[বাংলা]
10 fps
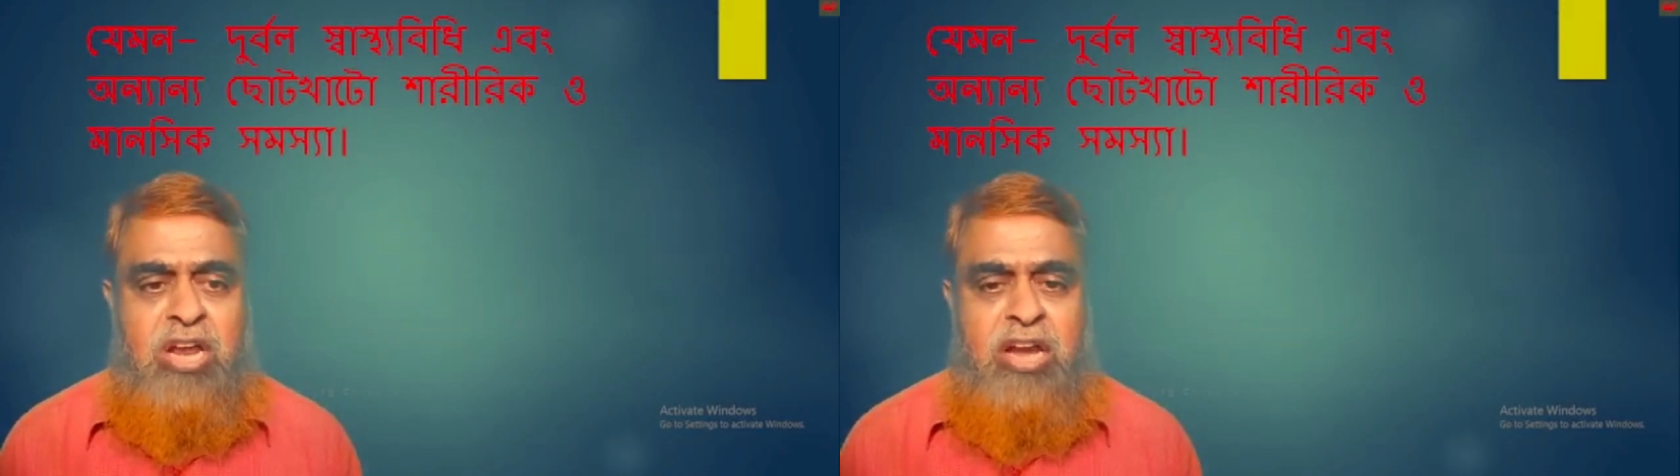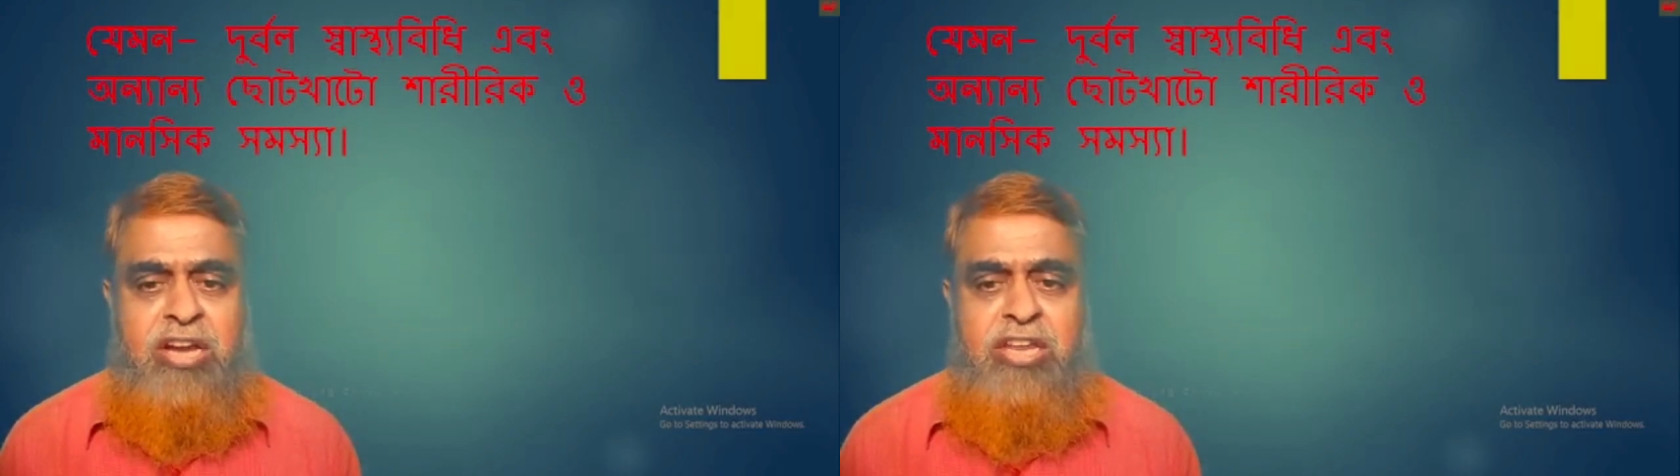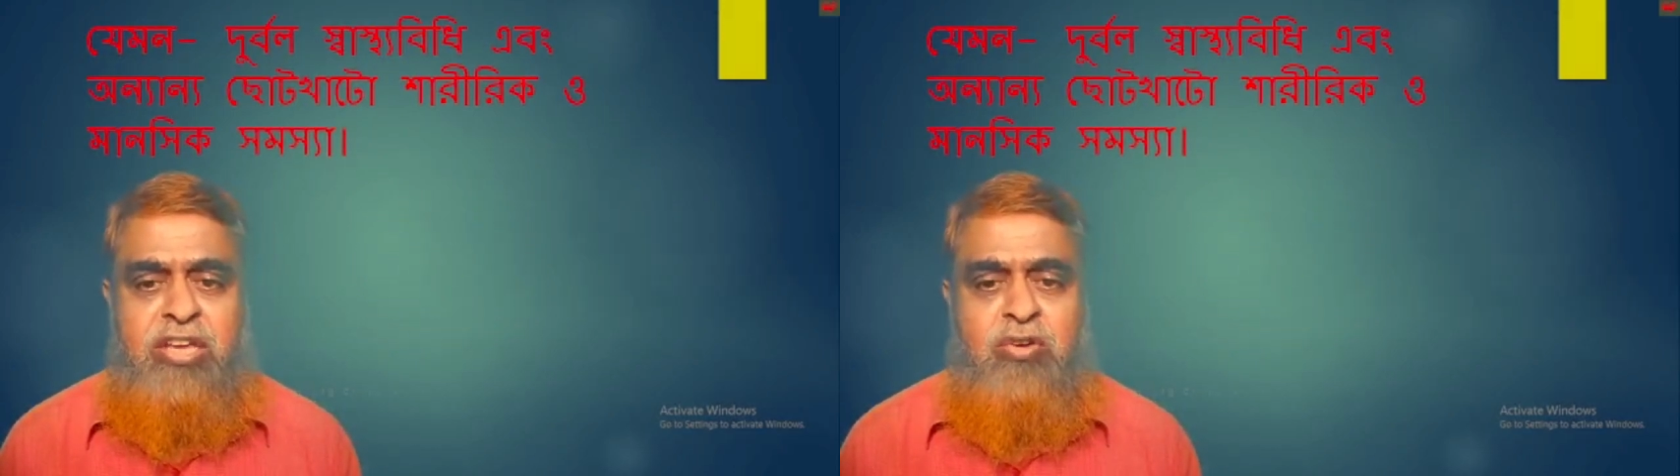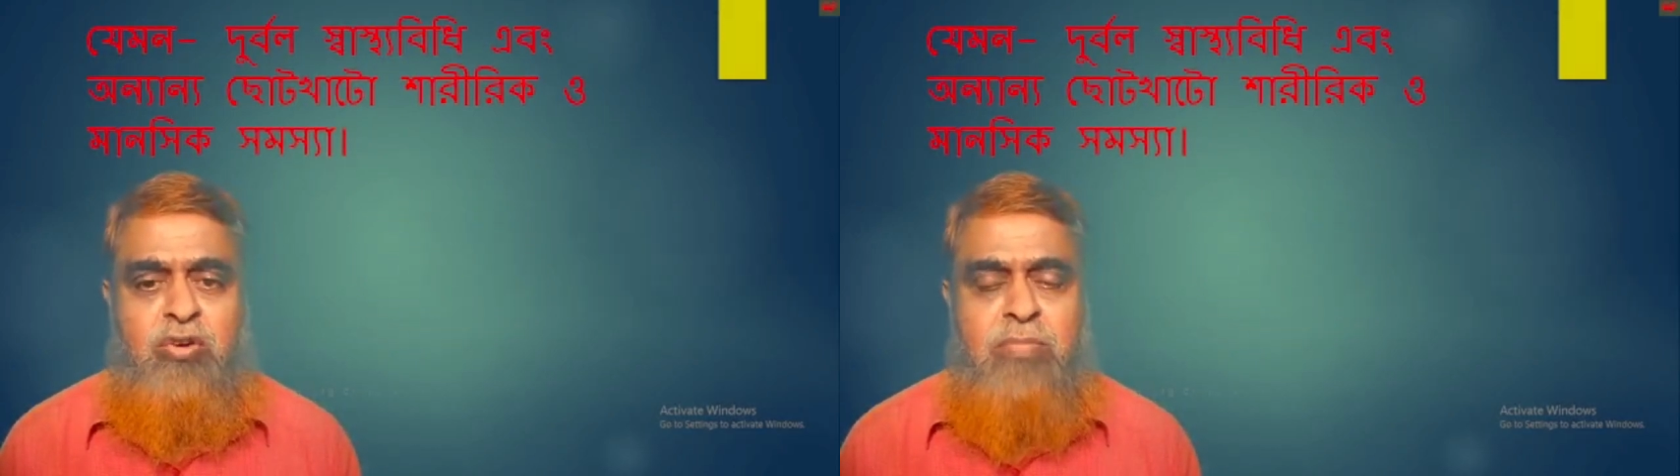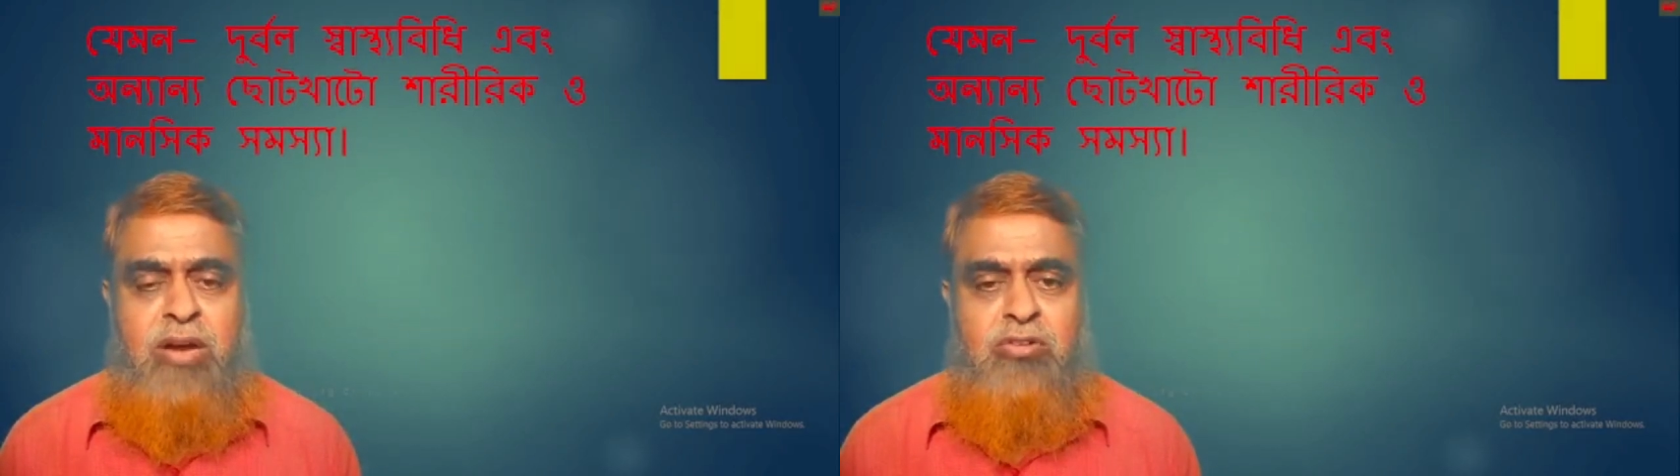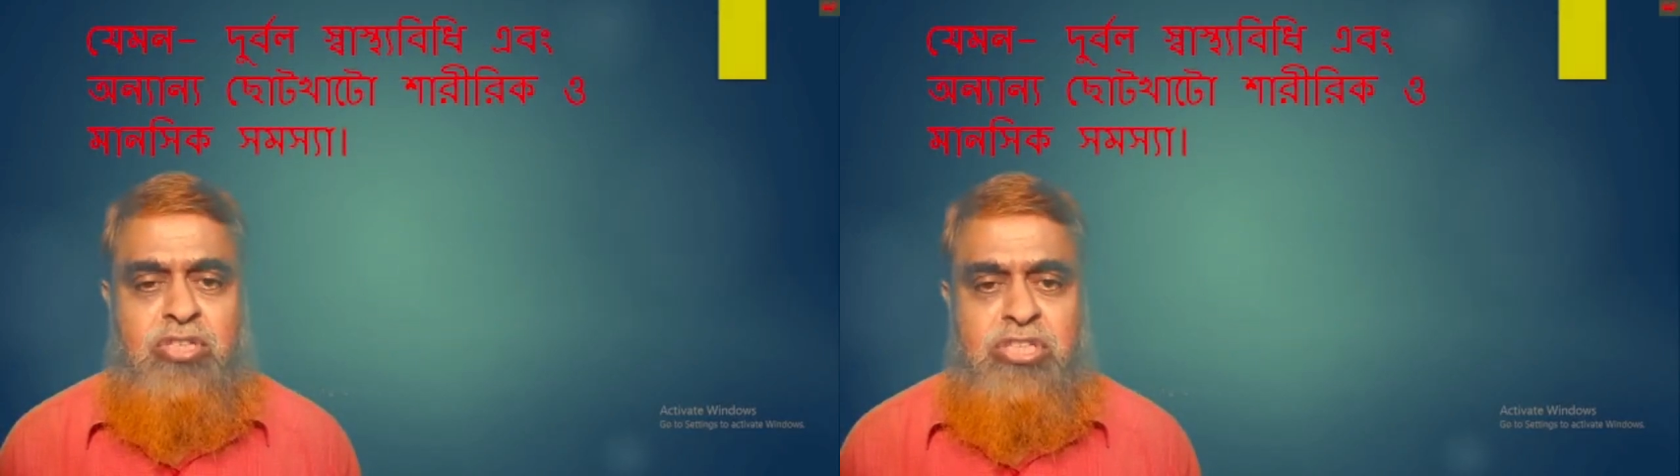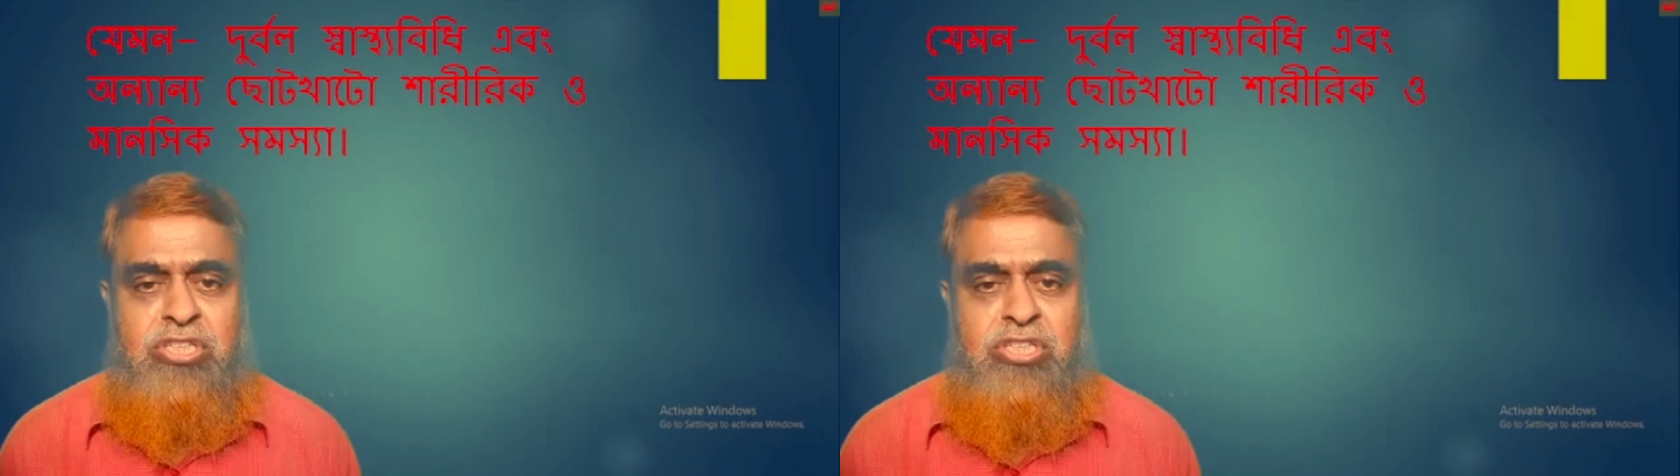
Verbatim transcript: শারীরিক ও মানসিক